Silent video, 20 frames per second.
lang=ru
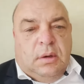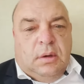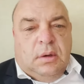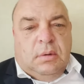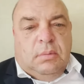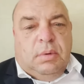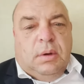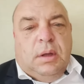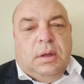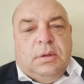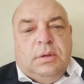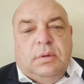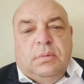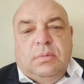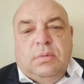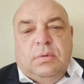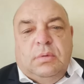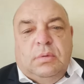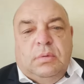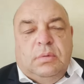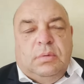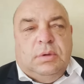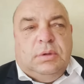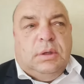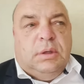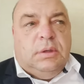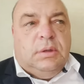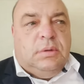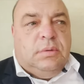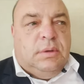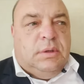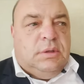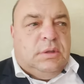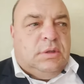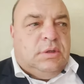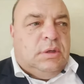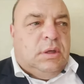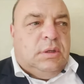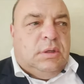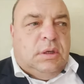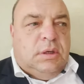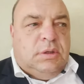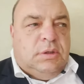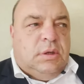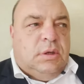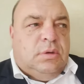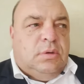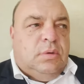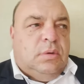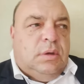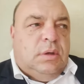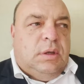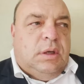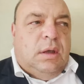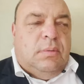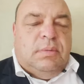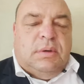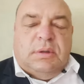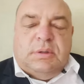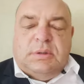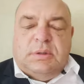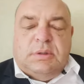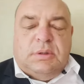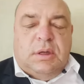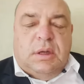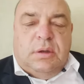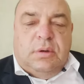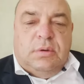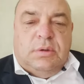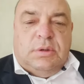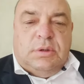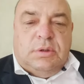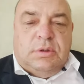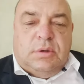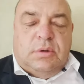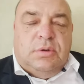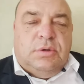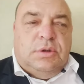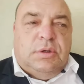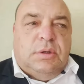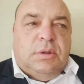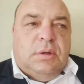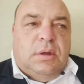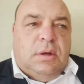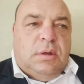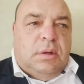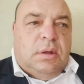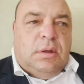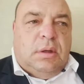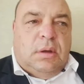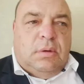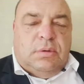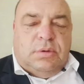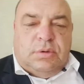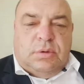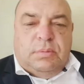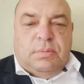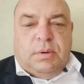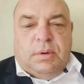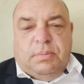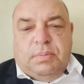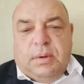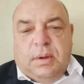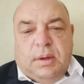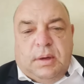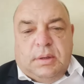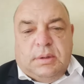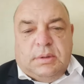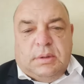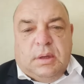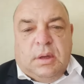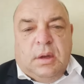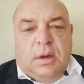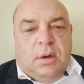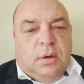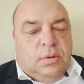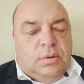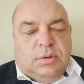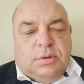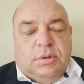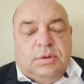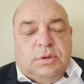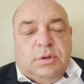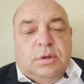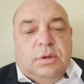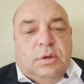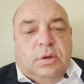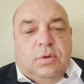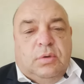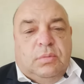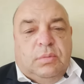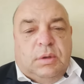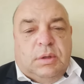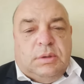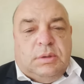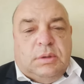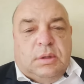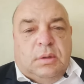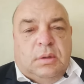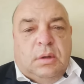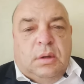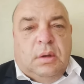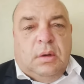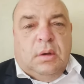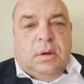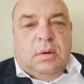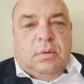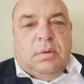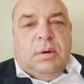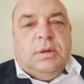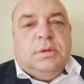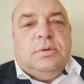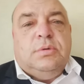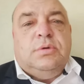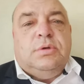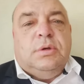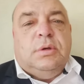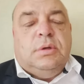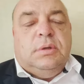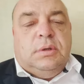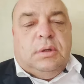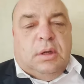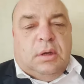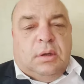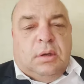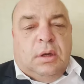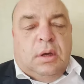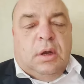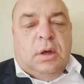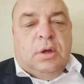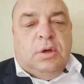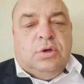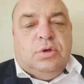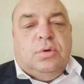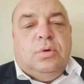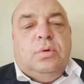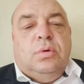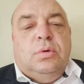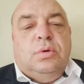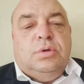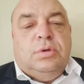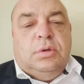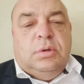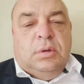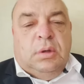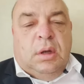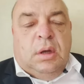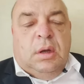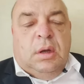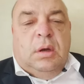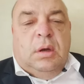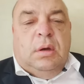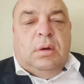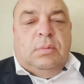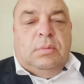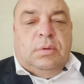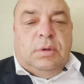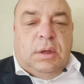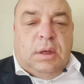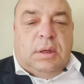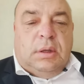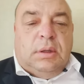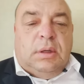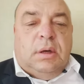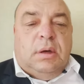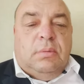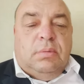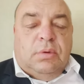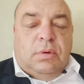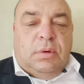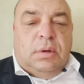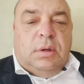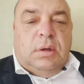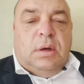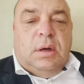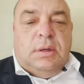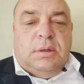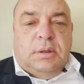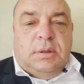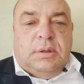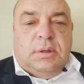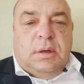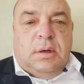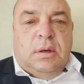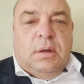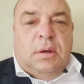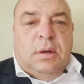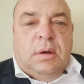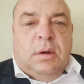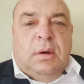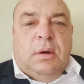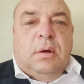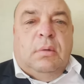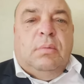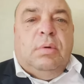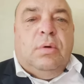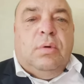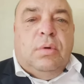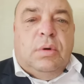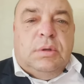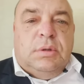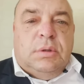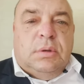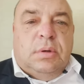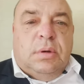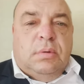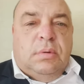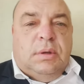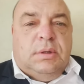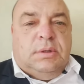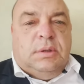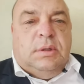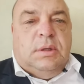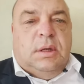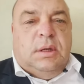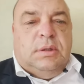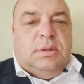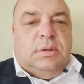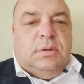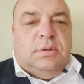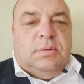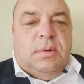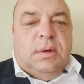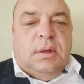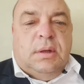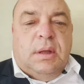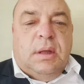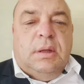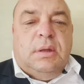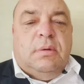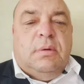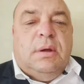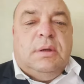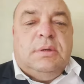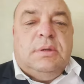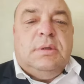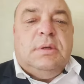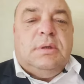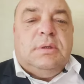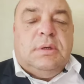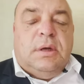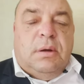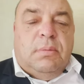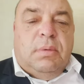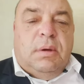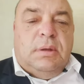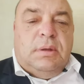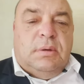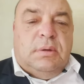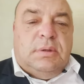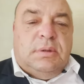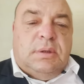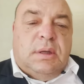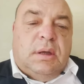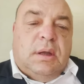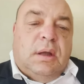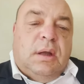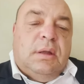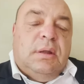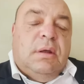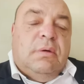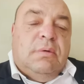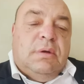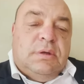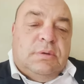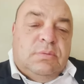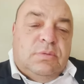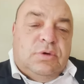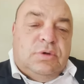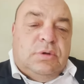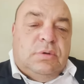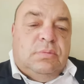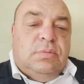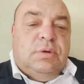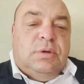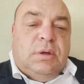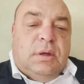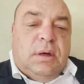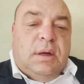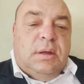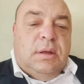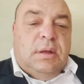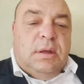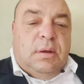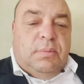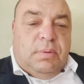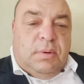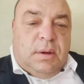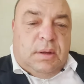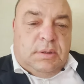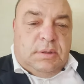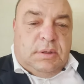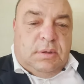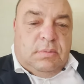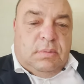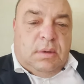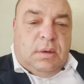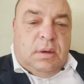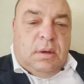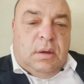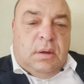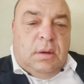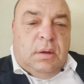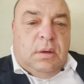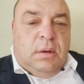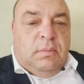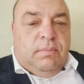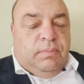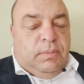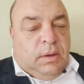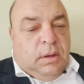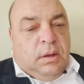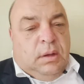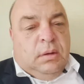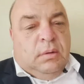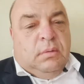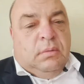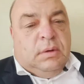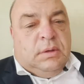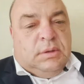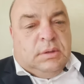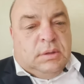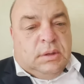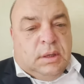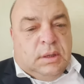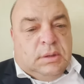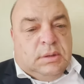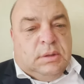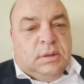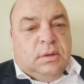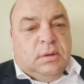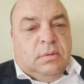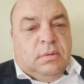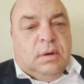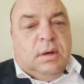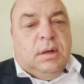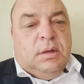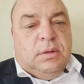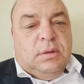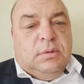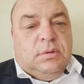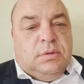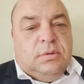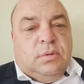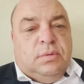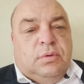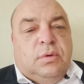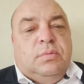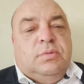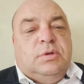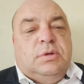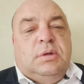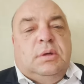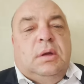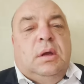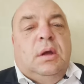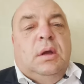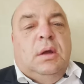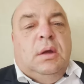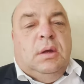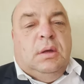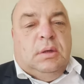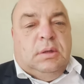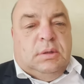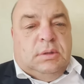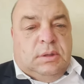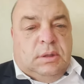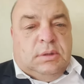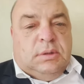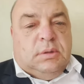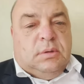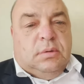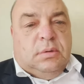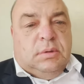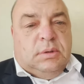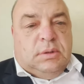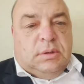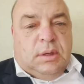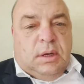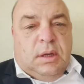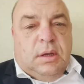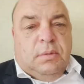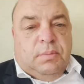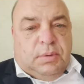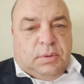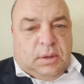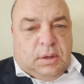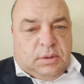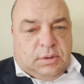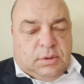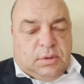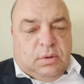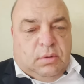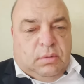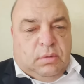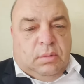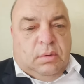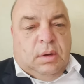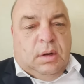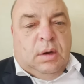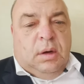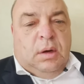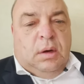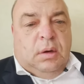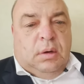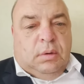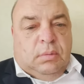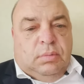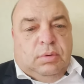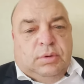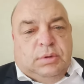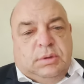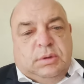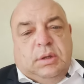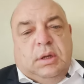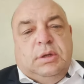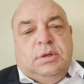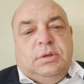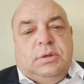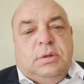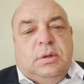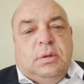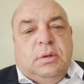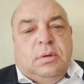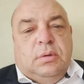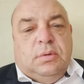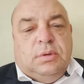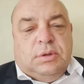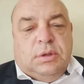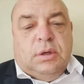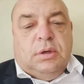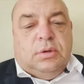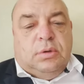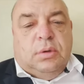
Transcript: Поэтому вот этот весь ажиотаж, который кем-то создается исключительно наверное, для того, чтобы пропиариться, он совершенно неуместен. Фраза так, что очень некоторые, многие родители против вакцинации. Несмотря на это, вакцина разрабатывается, так как она, возможно, будет крайне необходима. И вакцинация, вероятнее всего, в том числе детского населения, подросткового, будет начата у тех, кто